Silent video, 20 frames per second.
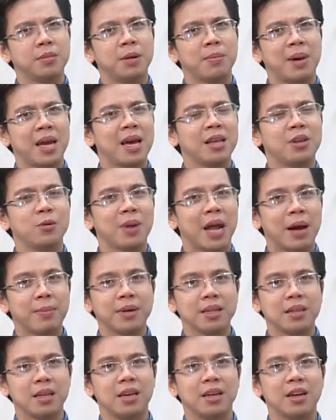mười mấy hai chục năm
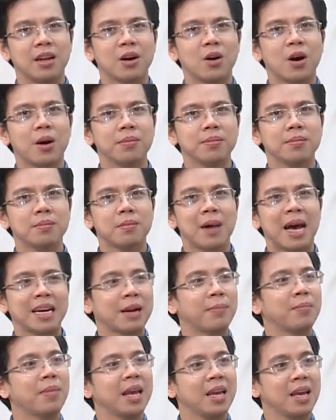á, thì nó có ba
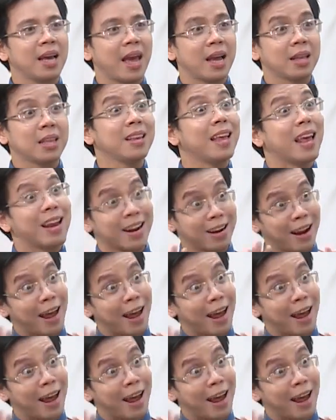trăm mấy ngàn như vậy là